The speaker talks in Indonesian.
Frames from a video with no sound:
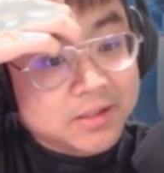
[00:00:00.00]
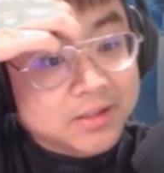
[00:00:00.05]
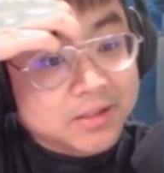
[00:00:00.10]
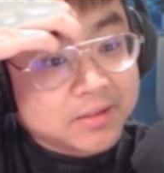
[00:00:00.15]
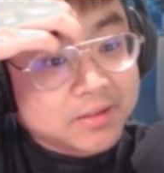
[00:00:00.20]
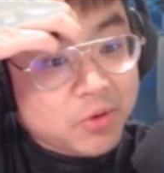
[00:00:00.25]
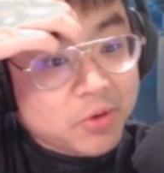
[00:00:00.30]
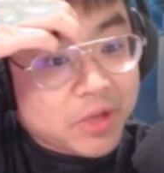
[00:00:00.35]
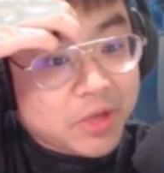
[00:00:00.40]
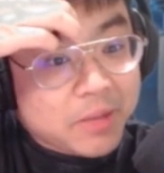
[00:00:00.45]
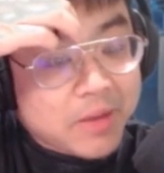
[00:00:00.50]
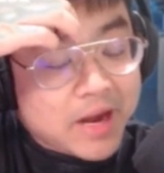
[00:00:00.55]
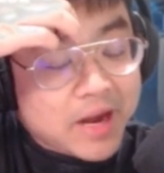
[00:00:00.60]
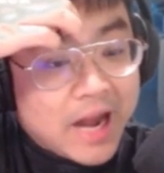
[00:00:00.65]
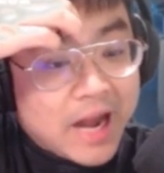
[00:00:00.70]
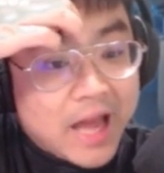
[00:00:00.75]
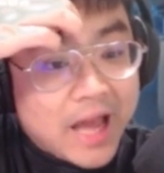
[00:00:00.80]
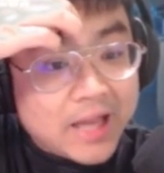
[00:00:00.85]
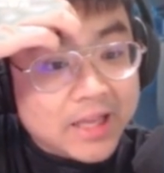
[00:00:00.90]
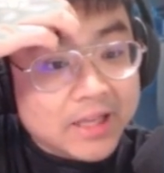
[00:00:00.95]
mau gimana
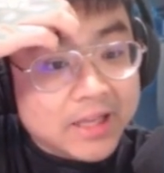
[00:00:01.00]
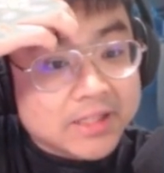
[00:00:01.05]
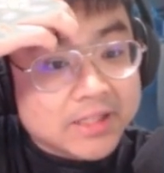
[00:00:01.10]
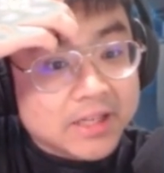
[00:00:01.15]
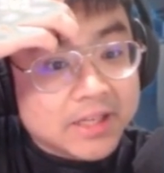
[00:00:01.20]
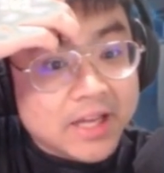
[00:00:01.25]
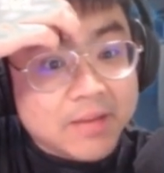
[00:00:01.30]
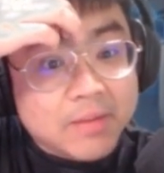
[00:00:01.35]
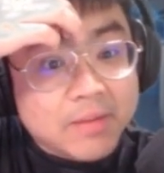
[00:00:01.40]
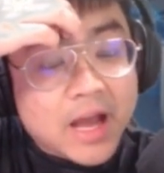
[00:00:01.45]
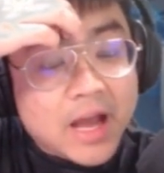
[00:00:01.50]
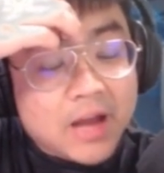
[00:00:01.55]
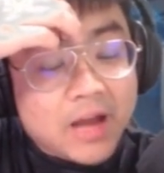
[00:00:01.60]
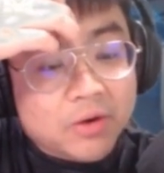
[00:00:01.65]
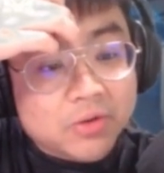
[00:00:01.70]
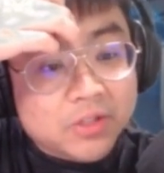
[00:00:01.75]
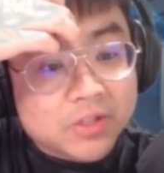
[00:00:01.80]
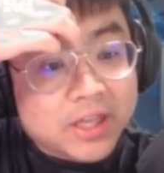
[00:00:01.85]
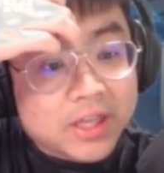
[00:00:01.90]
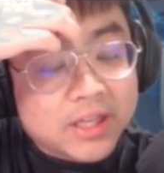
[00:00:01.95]
lagi guys ini emang
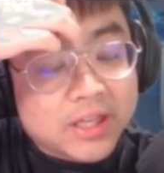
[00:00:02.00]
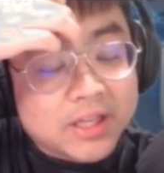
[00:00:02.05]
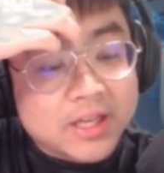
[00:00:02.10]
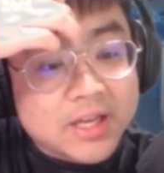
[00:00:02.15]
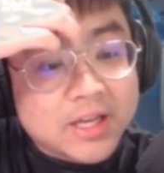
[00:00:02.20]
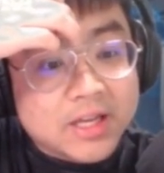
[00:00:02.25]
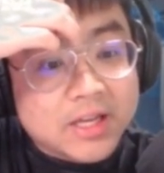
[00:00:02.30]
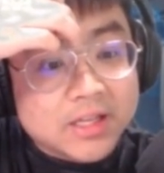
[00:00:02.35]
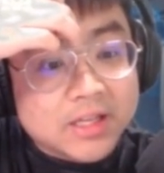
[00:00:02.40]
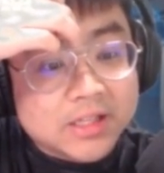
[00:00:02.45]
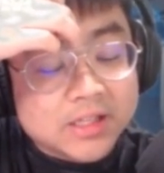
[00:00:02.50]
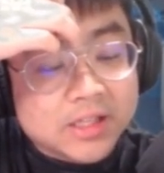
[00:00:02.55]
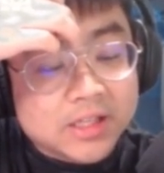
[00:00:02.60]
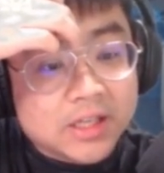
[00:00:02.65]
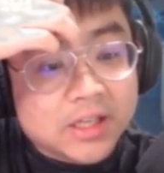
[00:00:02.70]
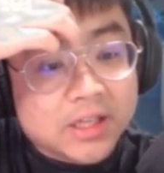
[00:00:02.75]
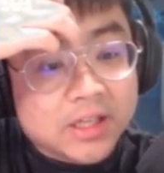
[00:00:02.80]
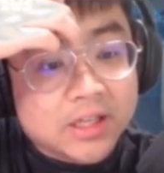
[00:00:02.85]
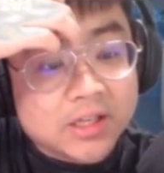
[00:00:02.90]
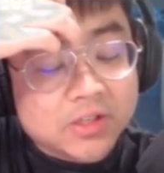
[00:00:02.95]
harus kayaknya
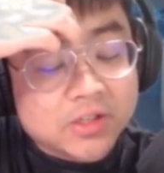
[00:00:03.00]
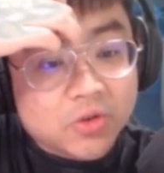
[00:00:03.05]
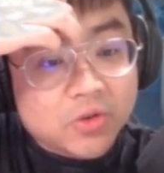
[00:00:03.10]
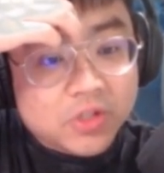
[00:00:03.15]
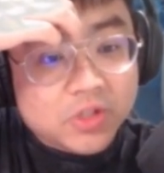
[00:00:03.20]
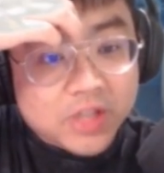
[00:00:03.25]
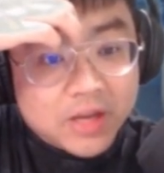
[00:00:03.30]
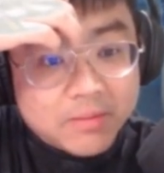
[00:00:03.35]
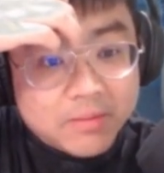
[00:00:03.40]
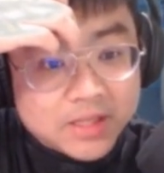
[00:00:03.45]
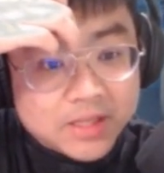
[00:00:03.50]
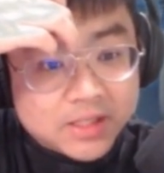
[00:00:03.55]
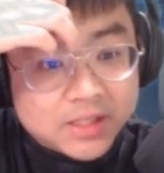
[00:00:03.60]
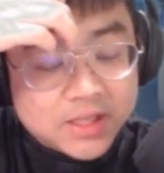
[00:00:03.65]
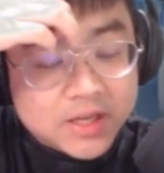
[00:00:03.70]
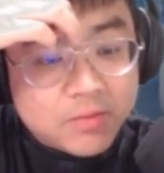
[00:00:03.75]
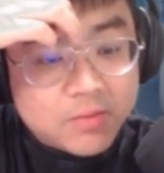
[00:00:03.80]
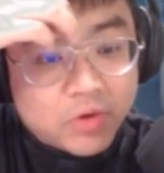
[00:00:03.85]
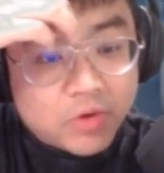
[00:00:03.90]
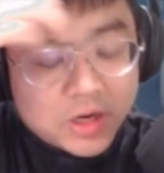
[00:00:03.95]
si sosial
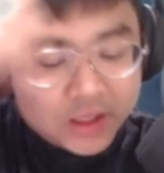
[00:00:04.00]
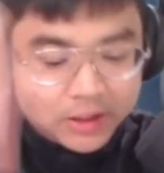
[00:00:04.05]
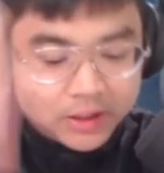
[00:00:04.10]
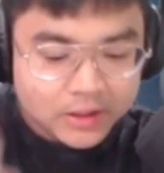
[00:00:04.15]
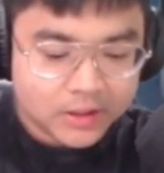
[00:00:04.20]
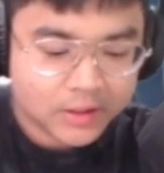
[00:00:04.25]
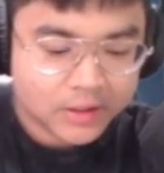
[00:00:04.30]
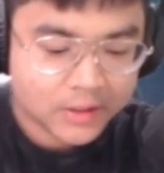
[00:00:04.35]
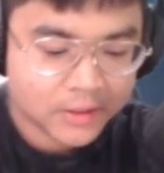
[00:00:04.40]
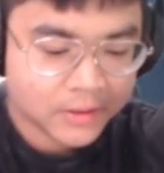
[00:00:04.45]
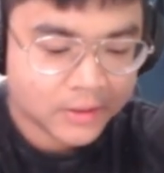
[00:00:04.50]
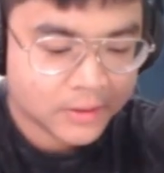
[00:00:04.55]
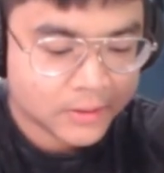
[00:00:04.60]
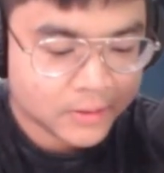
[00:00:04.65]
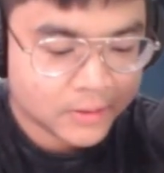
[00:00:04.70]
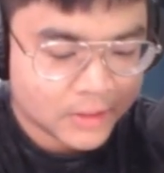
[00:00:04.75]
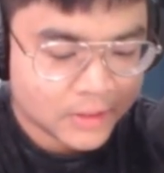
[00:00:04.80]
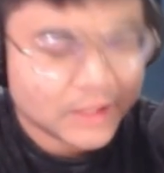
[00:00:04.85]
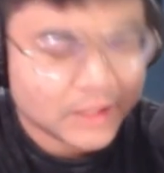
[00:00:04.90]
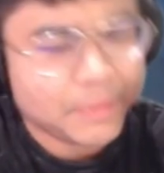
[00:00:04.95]
busnya buat
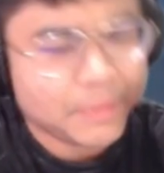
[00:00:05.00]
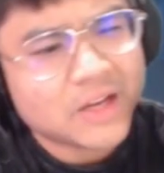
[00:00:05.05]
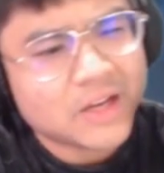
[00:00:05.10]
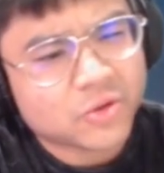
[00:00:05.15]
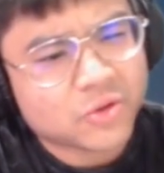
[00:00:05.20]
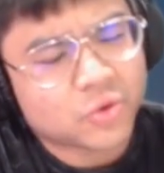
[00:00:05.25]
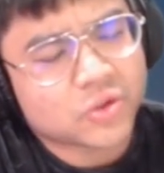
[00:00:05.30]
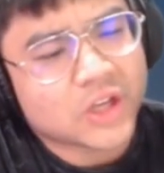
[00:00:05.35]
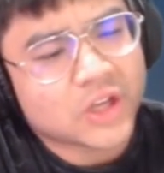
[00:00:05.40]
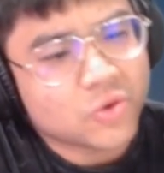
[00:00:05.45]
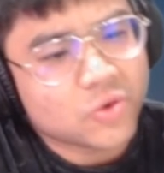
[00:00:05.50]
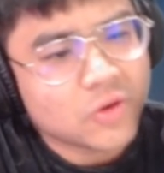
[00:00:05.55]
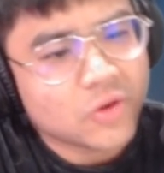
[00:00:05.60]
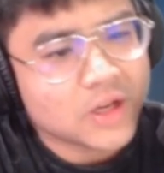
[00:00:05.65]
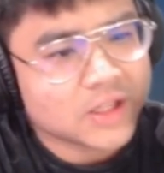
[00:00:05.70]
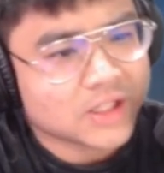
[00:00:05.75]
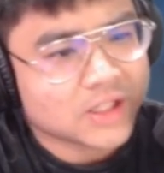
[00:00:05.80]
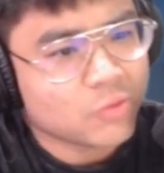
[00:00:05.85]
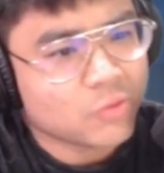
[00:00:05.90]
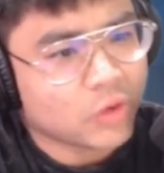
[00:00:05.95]
tapi nggak susah juga
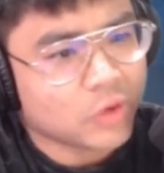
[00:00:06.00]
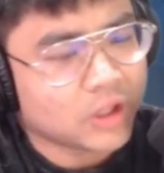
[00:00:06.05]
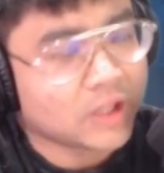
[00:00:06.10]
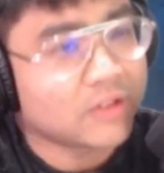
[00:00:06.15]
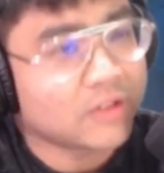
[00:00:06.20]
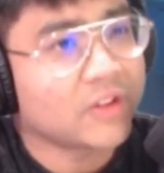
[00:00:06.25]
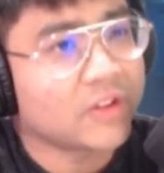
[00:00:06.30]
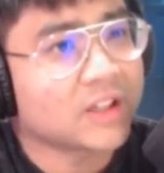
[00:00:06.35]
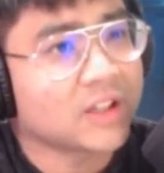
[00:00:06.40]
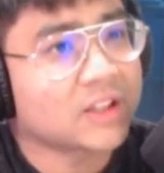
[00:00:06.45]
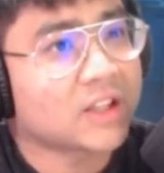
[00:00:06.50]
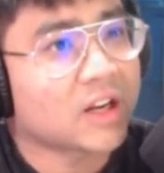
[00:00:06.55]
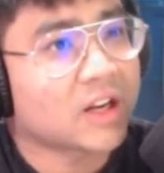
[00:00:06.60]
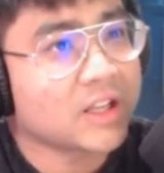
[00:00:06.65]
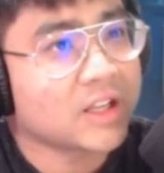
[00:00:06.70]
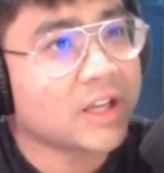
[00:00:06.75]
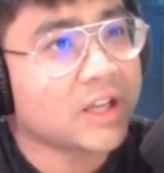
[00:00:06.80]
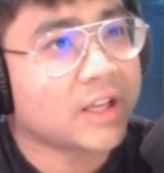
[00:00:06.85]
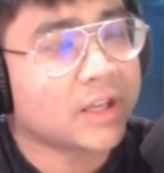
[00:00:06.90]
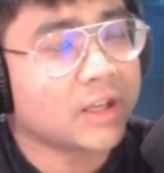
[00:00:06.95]
sih buat
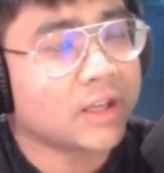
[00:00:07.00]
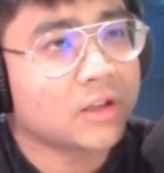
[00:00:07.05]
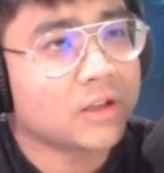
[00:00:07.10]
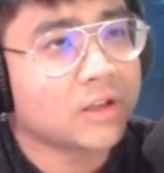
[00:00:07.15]
ngefilternya ya